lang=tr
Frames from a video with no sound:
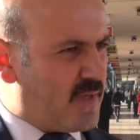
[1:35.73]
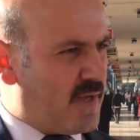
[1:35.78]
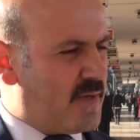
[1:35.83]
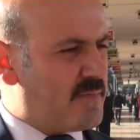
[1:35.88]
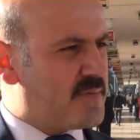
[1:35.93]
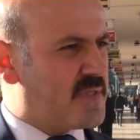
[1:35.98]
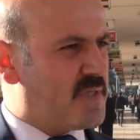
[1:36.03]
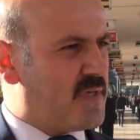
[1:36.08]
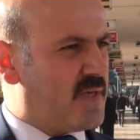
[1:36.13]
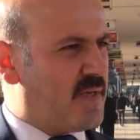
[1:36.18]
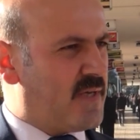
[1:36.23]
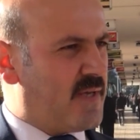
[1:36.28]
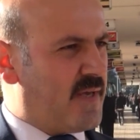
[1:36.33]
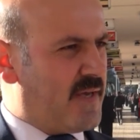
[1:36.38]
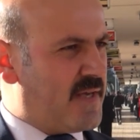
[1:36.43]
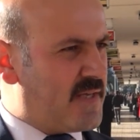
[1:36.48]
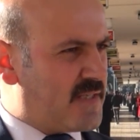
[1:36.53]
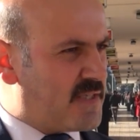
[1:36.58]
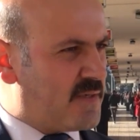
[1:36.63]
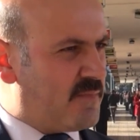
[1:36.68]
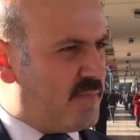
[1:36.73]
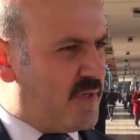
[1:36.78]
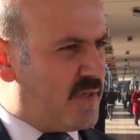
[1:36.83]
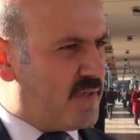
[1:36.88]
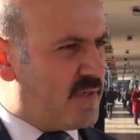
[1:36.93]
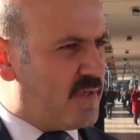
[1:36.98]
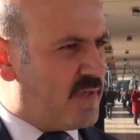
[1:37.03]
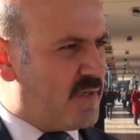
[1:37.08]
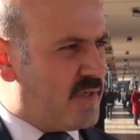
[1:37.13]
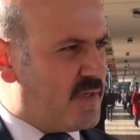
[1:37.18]
Hepsi eğitimli,
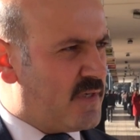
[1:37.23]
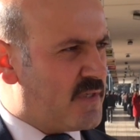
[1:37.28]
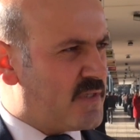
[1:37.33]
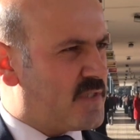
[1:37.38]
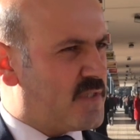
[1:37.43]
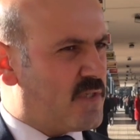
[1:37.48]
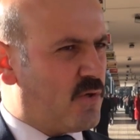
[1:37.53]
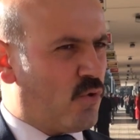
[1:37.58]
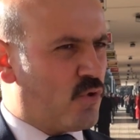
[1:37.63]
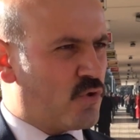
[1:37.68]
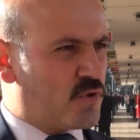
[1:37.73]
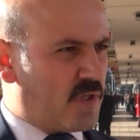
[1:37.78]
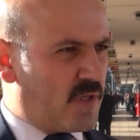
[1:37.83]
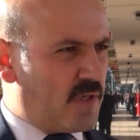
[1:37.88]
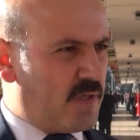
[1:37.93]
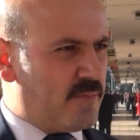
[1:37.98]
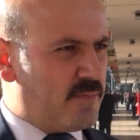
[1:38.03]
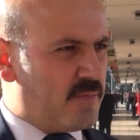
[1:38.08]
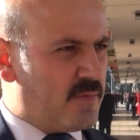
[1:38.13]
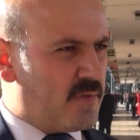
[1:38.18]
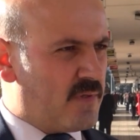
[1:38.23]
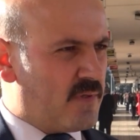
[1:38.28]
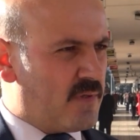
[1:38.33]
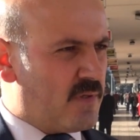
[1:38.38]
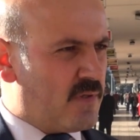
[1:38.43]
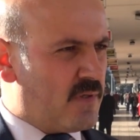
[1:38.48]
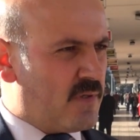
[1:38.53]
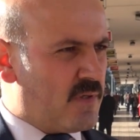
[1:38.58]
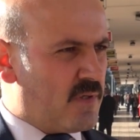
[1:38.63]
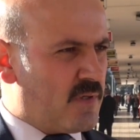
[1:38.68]
sigortalı.
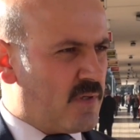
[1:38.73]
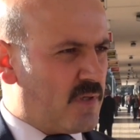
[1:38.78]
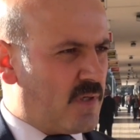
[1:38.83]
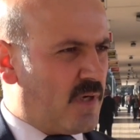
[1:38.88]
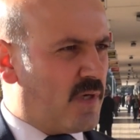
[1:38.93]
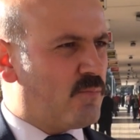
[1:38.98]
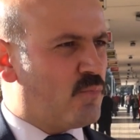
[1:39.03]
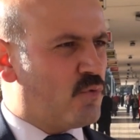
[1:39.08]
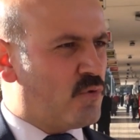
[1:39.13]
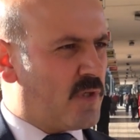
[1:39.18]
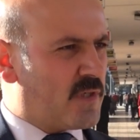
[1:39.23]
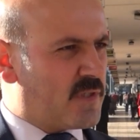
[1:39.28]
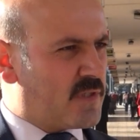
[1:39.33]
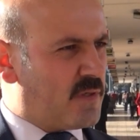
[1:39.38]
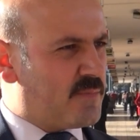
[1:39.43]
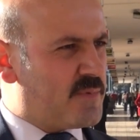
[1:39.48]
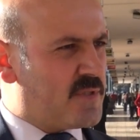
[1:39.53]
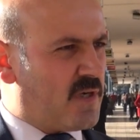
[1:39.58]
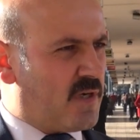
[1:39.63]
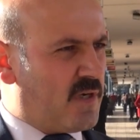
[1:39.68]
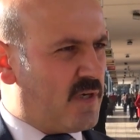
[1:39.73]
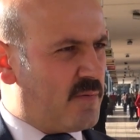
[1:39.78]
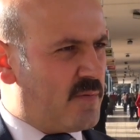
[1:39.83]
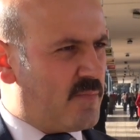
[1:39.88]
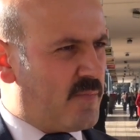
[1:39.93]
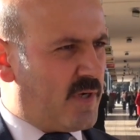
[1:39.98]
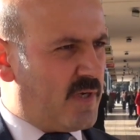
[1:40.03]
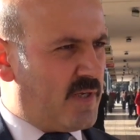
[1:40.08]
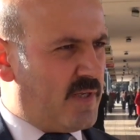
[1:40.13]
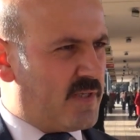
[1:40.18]
Ya bunlar da bize ayrı bir
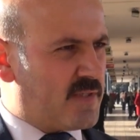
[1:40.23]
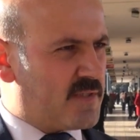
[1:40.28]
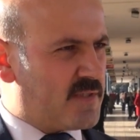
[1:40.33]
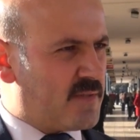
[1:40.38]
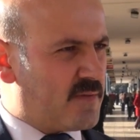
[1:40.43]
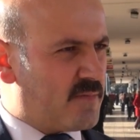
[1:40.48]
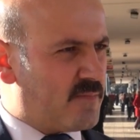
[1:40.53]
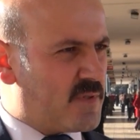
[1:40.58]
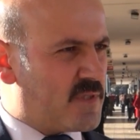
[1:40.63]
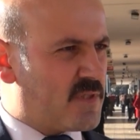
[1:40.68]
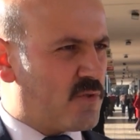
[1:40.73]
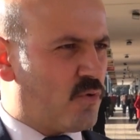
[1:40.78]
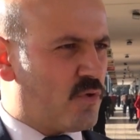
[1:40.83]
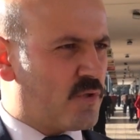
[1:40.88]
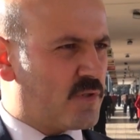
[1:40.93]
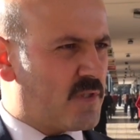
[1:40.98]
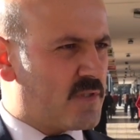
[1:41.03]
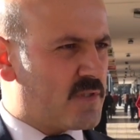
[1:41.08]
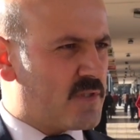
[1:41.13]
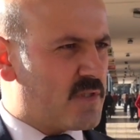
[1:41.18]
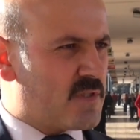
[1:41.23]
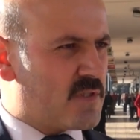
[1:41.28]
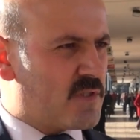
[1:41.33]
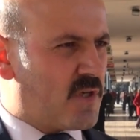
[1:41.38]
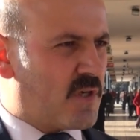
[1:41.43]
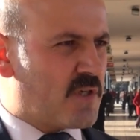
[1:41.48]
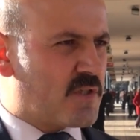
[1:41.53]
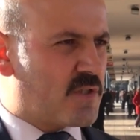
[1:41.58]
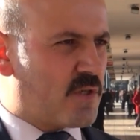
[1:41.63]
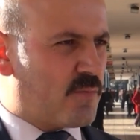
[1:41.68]
maliyet. Biz sigortasız
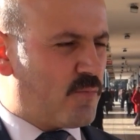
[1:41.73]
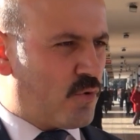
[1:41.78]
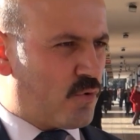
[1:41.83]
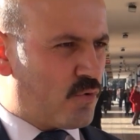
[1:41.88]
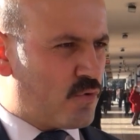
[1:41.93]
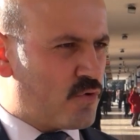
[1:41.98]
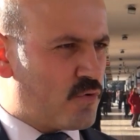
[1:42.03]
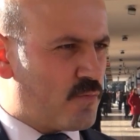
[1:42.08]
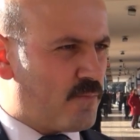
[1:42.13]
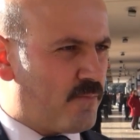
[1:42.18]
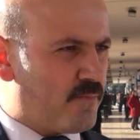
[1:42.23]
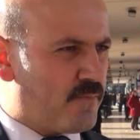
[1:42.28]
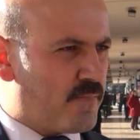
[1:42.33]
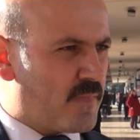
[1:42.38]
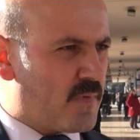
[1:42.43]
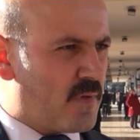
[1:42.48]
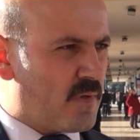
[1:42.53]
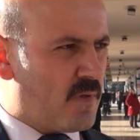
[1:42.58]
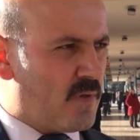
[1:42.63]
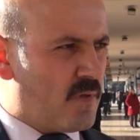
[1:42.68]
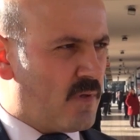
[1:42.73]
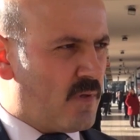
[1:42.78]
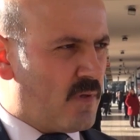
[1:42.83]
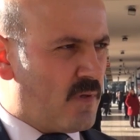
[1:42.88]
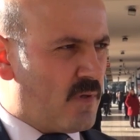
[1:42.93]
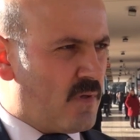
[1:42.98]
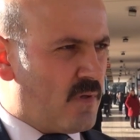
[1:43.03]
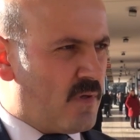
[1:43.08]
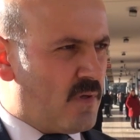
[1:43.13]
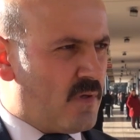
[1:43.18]
çalıştırmıyoruz.
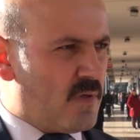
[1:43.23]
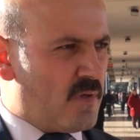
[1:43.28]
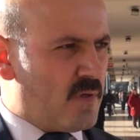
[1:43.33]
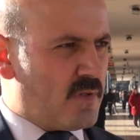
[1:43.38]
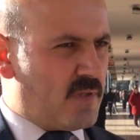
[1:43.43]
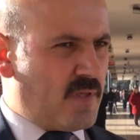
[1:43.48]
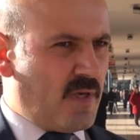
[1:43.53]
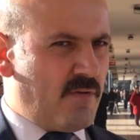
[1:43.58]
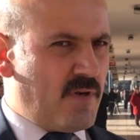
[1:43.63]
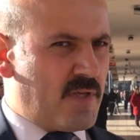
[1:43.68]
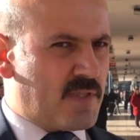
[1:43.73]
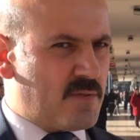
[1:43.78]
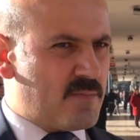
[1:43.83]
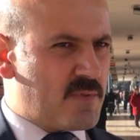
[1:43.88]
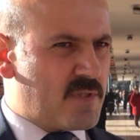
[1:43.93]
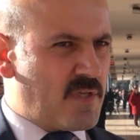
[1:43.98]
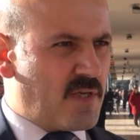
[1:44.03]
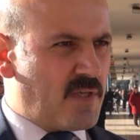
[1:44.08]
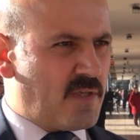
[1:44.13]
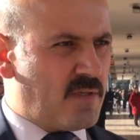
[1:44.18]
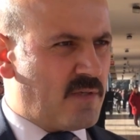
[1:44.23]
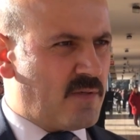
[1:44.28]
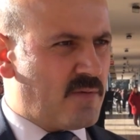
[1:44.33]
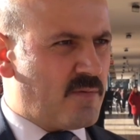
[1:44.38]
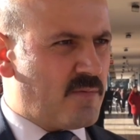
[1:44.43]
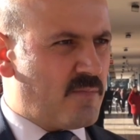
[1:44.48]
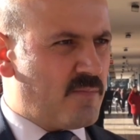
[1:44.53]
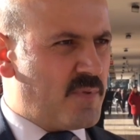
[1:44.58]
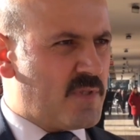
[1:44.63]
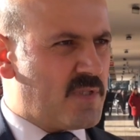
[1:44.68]
Devletimizden
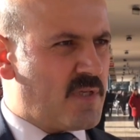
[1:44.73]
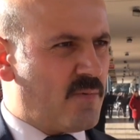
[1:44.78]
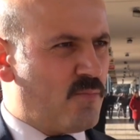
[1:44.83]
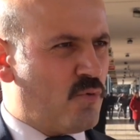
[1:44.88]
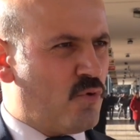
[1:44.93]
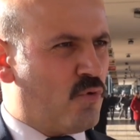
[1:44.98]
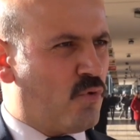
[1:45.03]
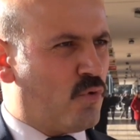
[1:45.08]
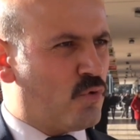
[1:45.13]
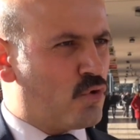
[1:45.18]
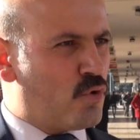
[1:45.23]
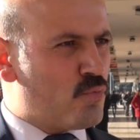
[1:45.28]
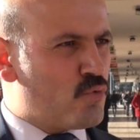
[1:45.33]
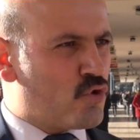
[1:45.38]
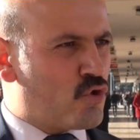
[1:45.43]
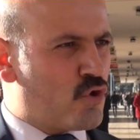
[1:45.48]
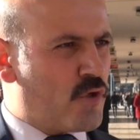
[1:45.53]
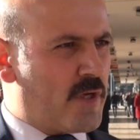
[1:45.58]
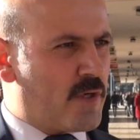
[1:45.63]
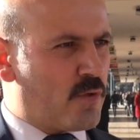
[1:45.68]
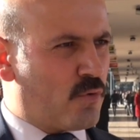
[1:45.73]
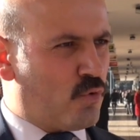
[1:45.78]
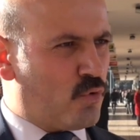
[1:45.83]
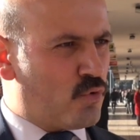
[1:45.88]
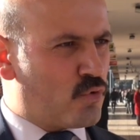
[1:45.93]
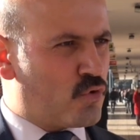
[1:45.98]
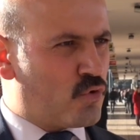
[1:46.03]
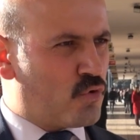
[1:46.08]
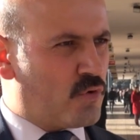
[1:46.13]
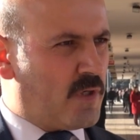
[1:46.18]
bize bu otobüsçüler
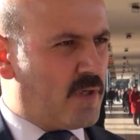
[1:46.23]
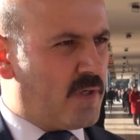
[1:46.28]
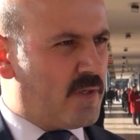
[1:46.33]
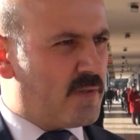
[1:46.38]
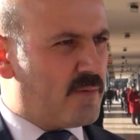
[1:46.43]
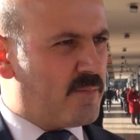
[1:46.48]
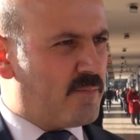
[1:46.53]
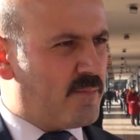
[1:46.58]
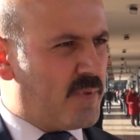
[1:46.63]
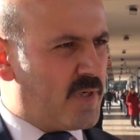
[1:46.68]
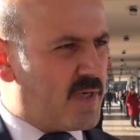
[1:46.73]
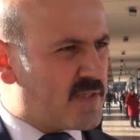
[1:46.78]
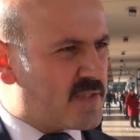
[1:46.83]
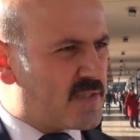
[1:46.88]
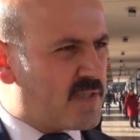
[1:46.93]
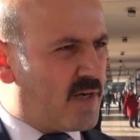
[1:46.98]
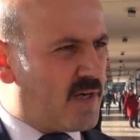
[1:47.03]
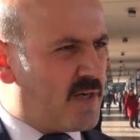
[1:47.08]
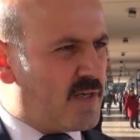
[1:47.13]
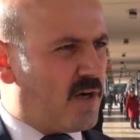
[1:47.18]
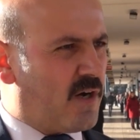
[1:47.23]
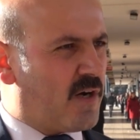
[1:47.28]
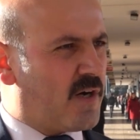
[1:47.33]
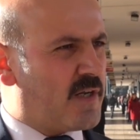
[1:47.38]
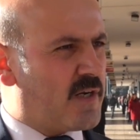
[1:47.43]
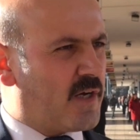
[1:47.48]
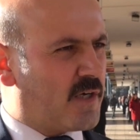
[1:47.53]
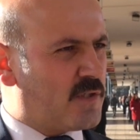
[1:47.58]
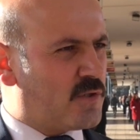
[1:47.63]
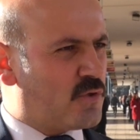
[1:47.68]
konusunda biraz daha hani
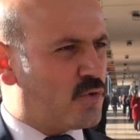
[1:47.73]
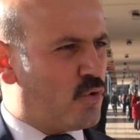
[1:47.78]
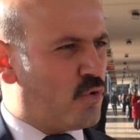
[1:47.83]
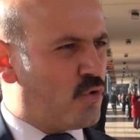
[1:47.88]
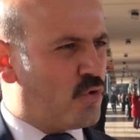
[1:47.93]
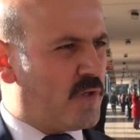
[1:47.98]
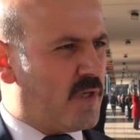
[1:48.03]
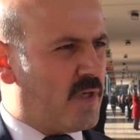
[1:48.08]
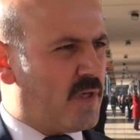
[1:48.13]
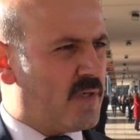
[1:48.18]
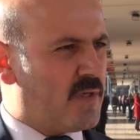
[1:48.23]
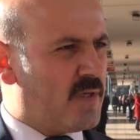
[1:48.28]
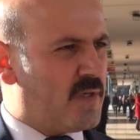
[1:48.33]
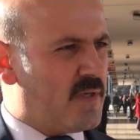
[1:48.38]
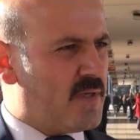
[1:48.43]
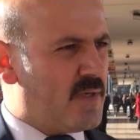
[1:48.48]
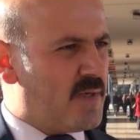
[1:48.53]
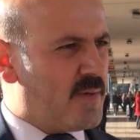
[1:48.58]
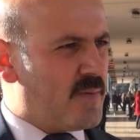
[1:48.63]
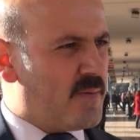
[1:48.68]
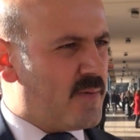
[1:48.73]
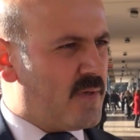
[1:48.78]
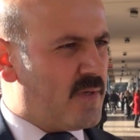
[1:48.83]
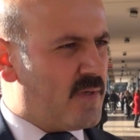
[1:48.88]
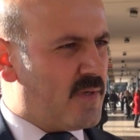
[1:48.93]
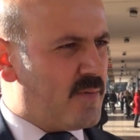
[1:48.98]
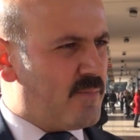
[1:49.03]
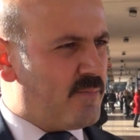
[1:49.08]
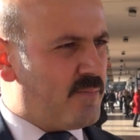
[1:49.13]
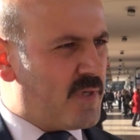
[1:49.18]
akaryakıt yönünde
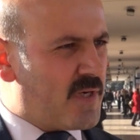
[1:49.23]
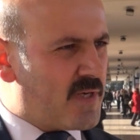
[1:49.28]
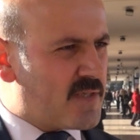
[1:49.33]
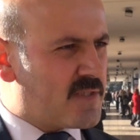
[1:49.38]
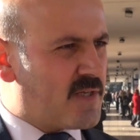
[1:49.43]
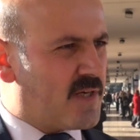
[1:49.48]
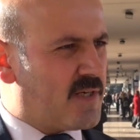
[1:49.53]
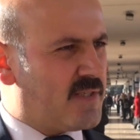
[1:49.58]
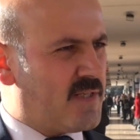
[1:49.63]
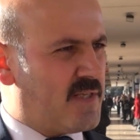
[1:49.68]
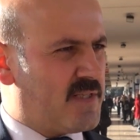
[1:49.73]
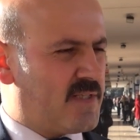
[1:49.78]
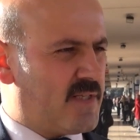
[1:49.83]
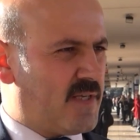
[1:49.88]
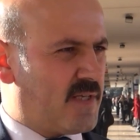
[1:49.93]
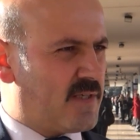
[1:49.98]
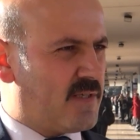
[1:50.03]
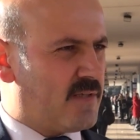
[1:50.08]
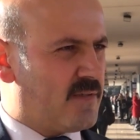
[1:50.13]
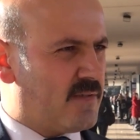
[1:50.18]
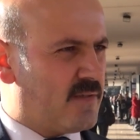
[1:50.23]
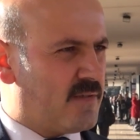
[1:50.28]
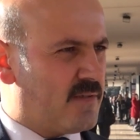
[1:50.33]
biraz daha destek.